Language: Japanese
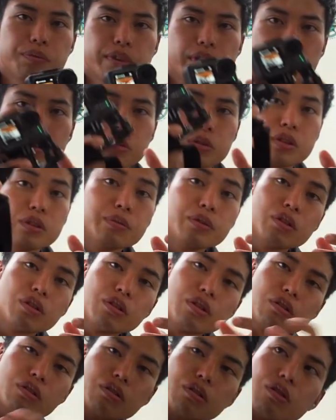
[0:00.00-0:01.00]
だからオズ
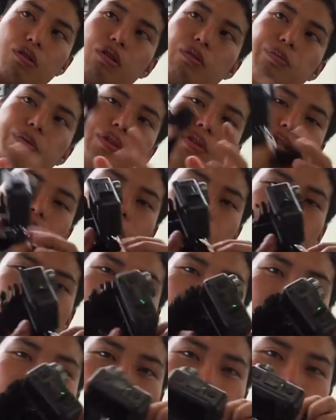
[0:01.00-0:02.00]
もこの GoPro っ
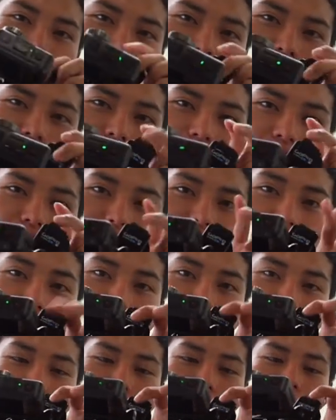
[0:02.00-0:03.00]
て書いてあるんですけ
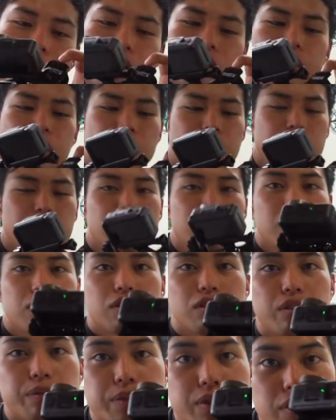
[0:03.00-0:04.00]
ど
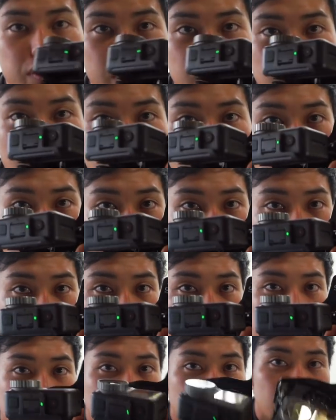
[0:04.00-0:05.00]
GoPro って書いてあるんだ
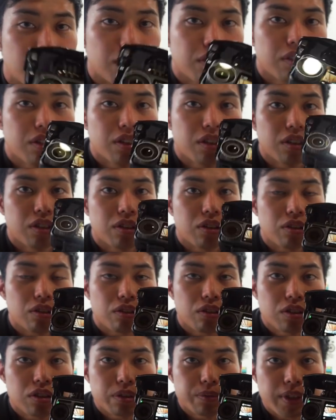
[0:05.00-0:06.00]
けど
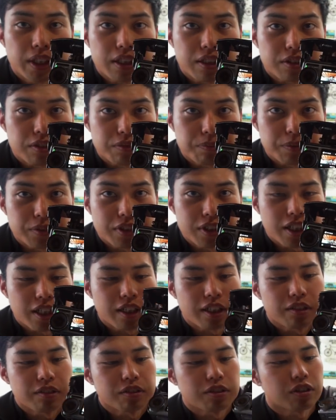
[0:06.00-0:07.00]
オズモアクションもつけ
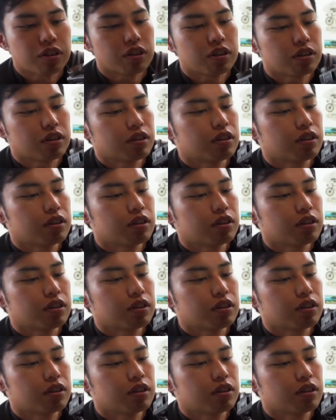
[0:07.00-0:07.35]
れるとな